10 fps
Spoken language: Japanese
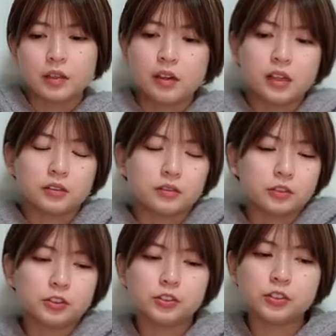あの
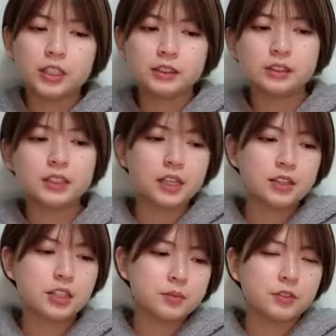そう蒸発した
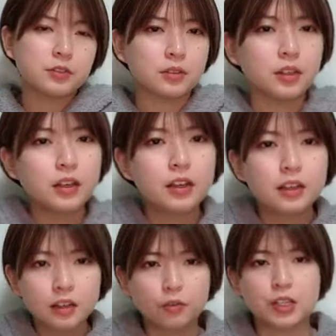水分
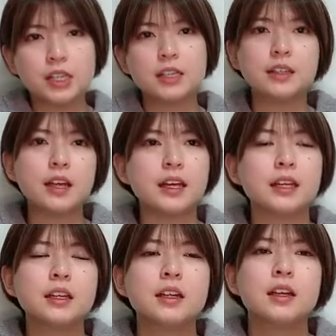を弾いて
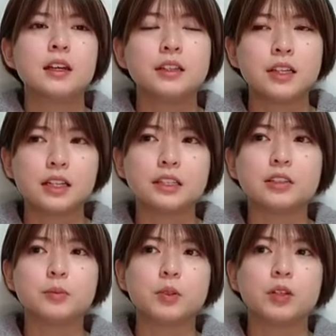なんか
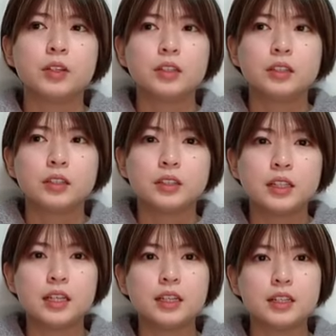でも
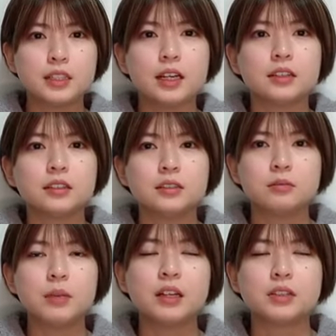弾いてさ
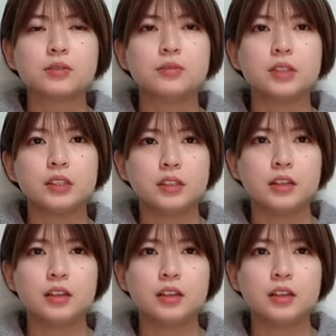まあすごい弾